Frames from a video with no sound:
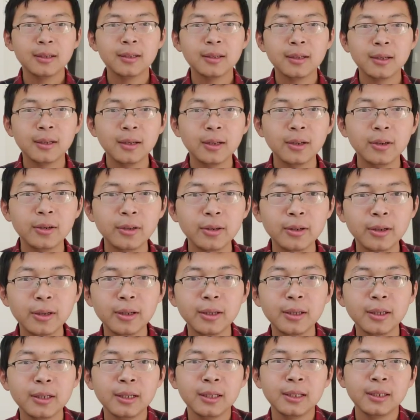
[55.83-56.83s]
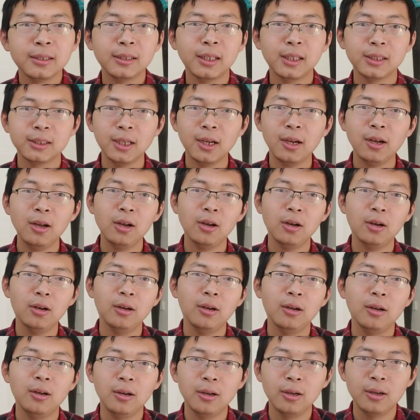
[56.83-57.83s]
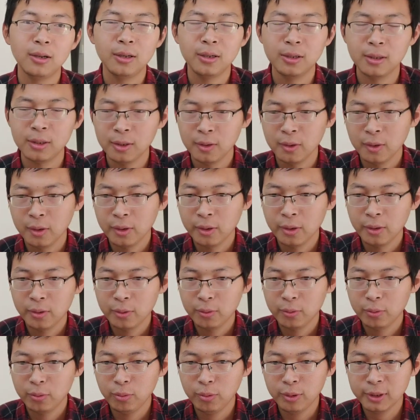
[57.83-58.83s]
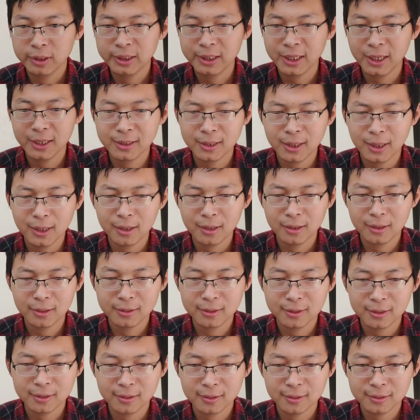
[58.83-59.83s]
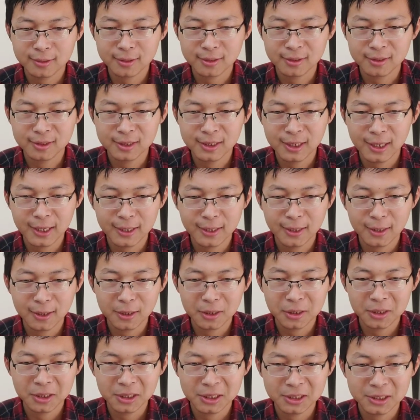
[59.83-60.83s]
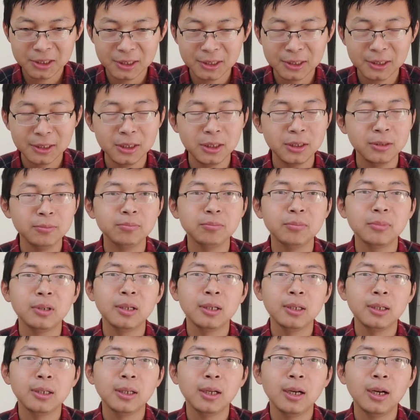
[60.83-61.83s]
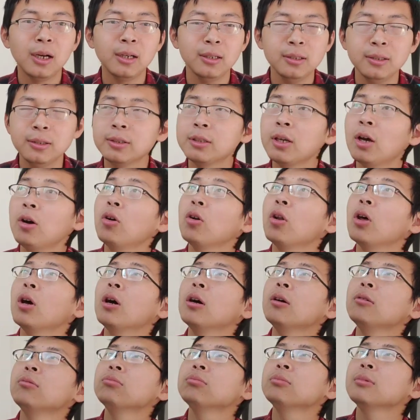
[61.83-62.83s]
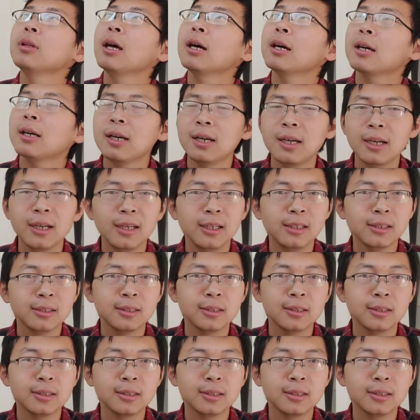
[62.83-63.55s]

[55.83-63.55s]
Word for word: Hello，大家好，我现在的这个时间呢，已经。很早了，大概